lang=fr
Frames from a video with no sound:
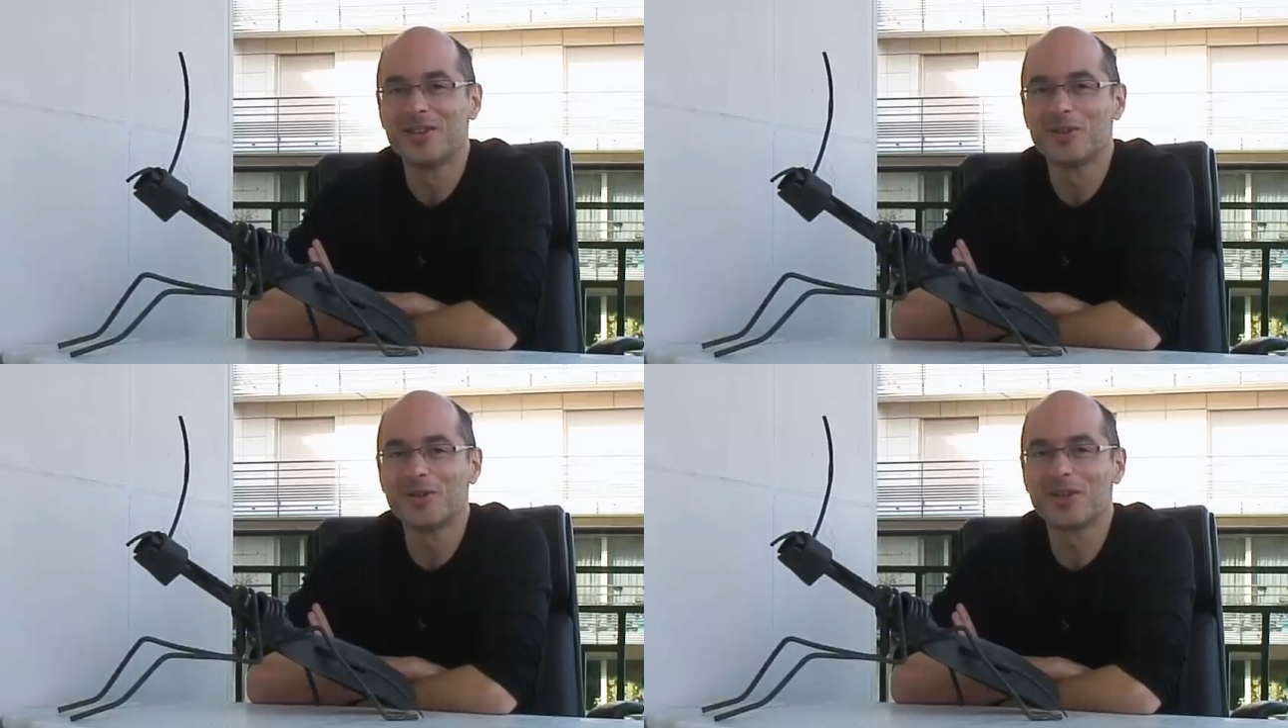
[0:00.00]

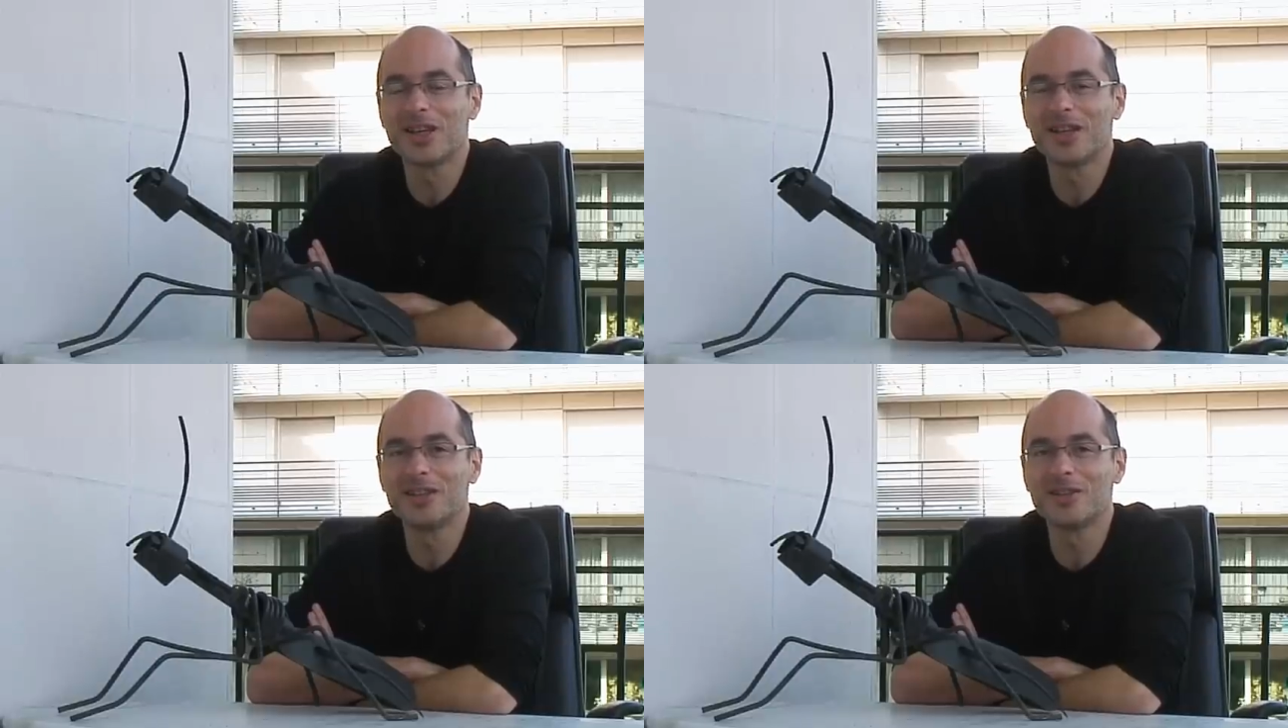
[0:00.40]
dans
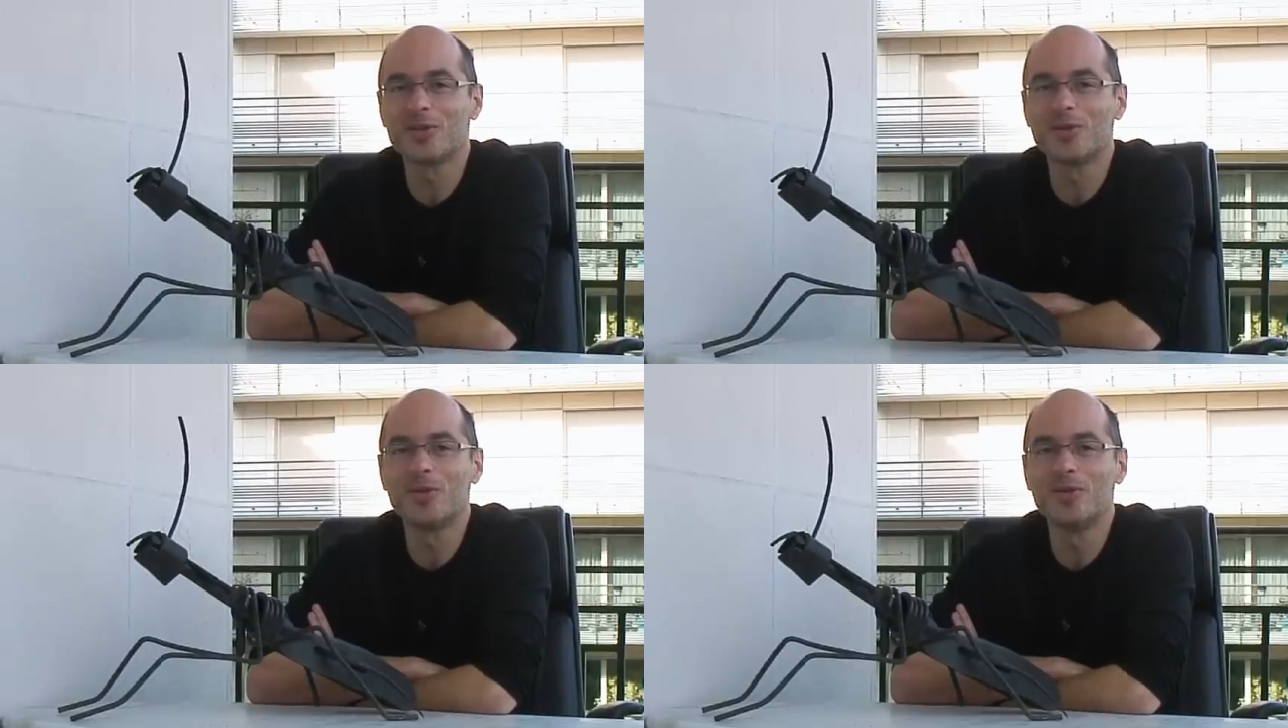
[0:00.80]
lequel,
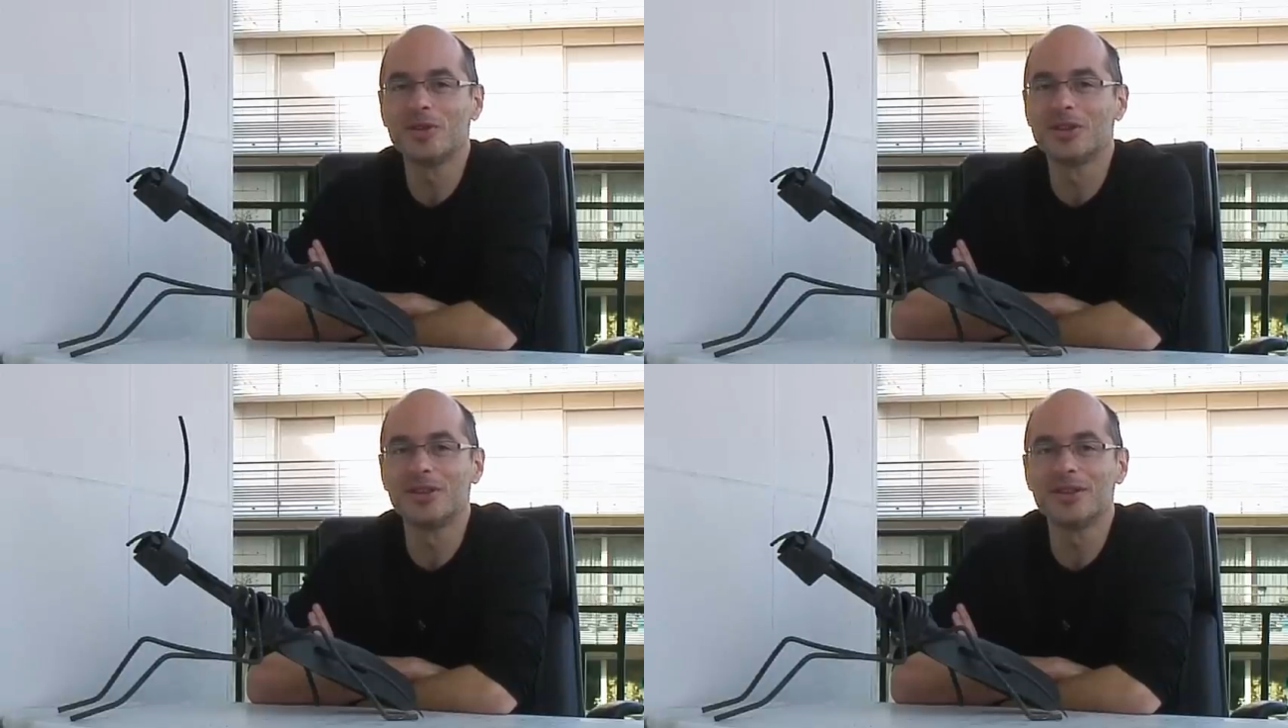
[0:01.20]
en
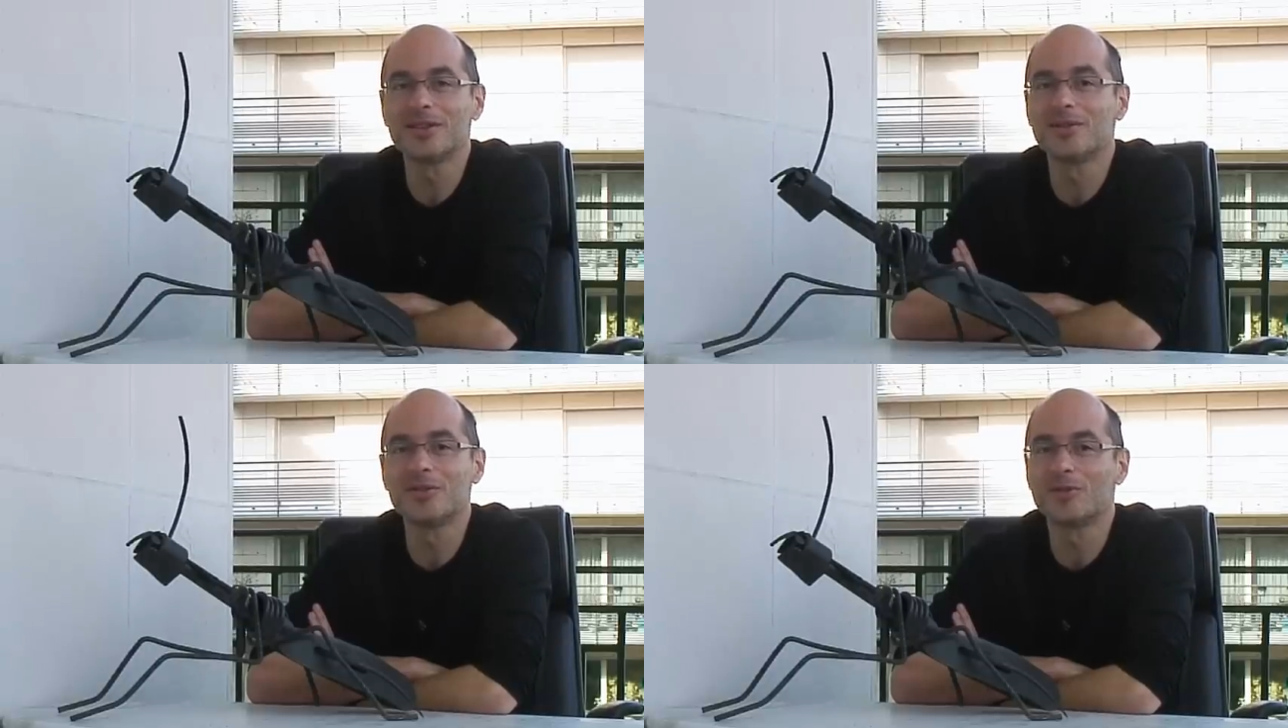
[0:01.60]
gros, ils
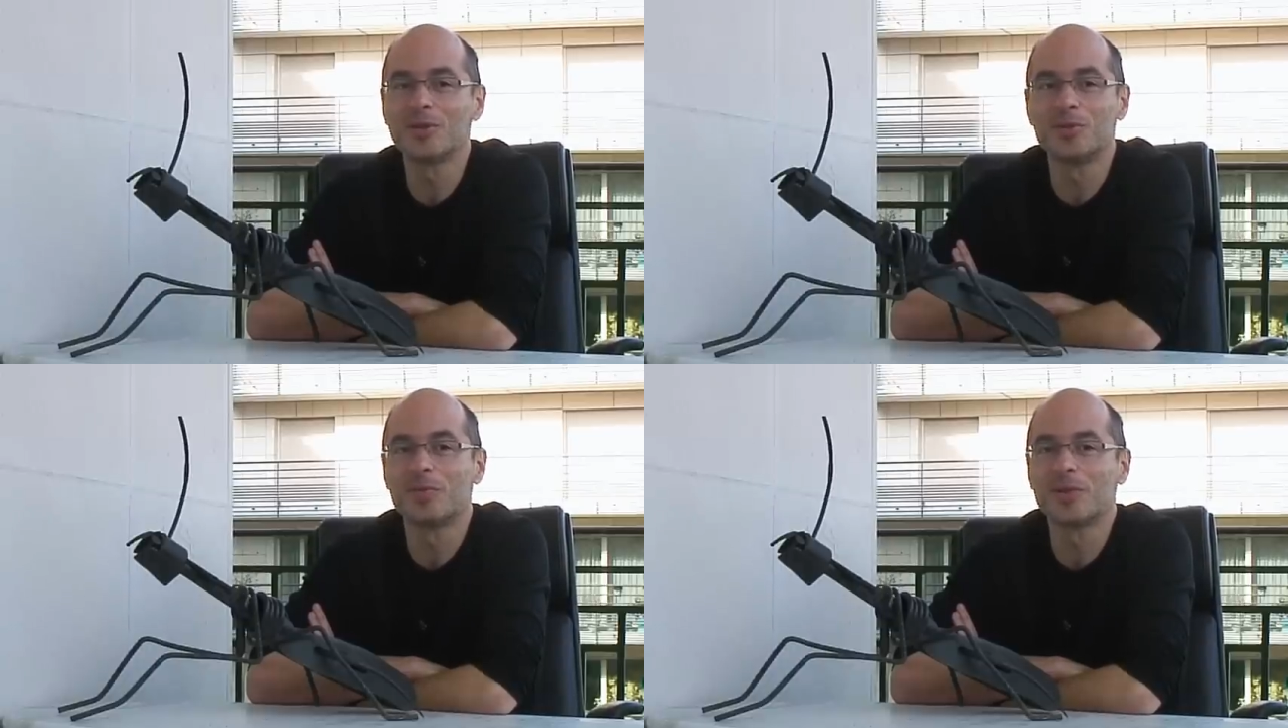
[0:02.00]
disent il euh,
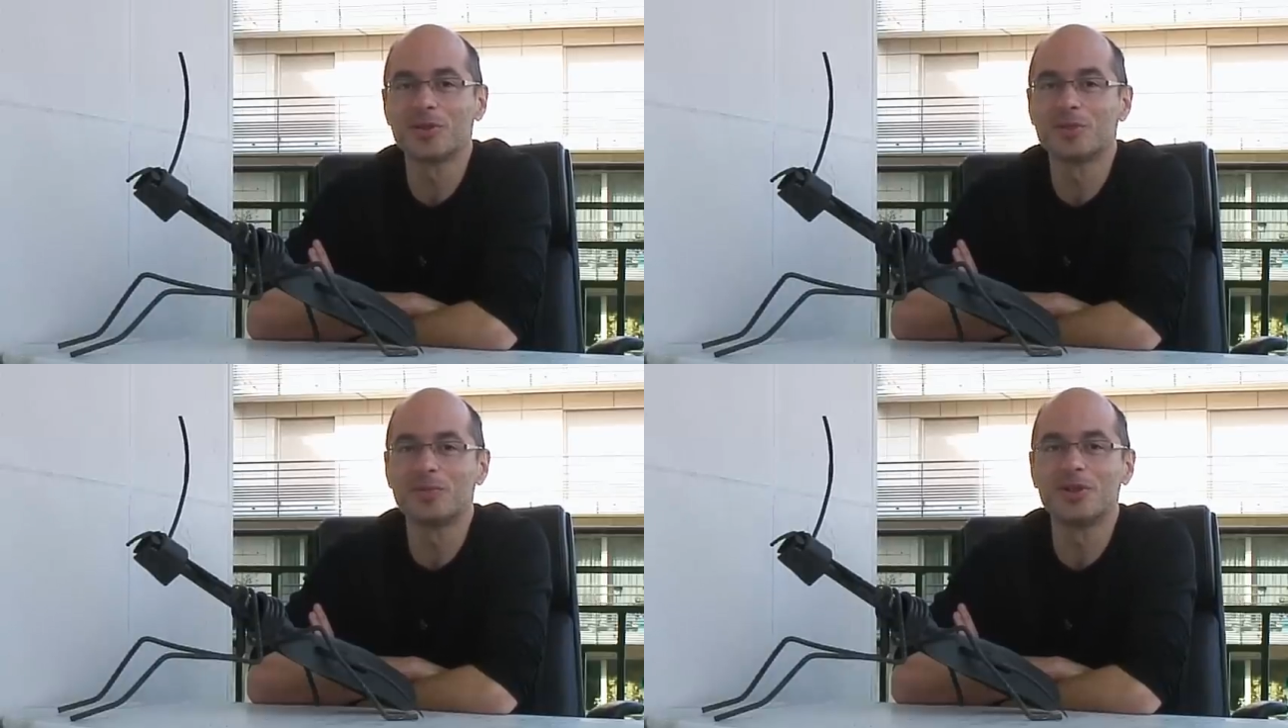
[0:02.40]
faut à tout
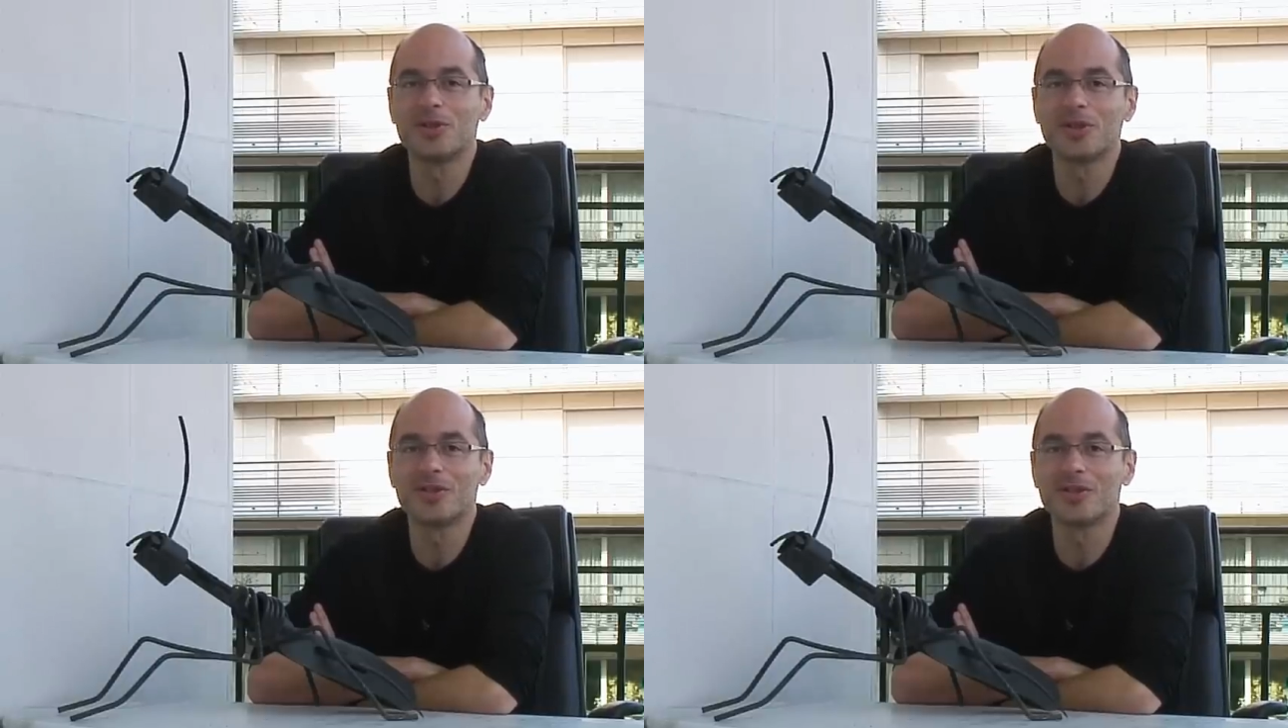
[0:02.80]
prix que ce
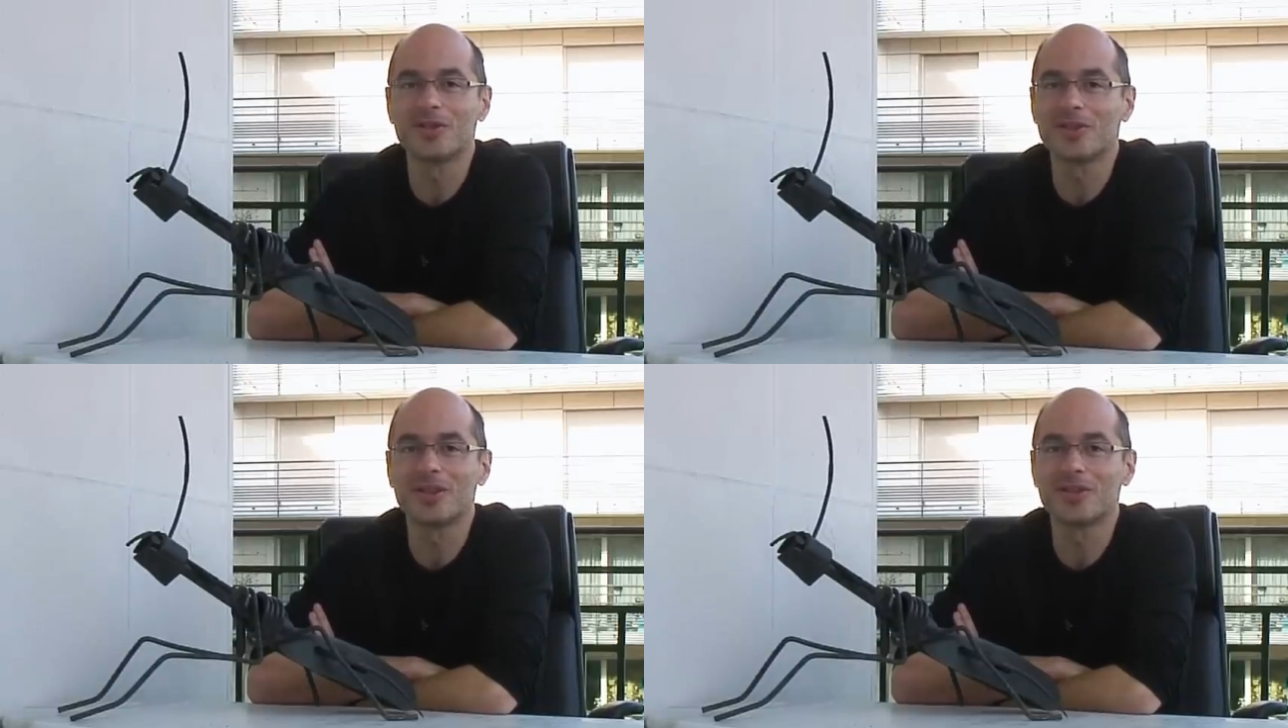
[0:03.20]
petit jeune euh,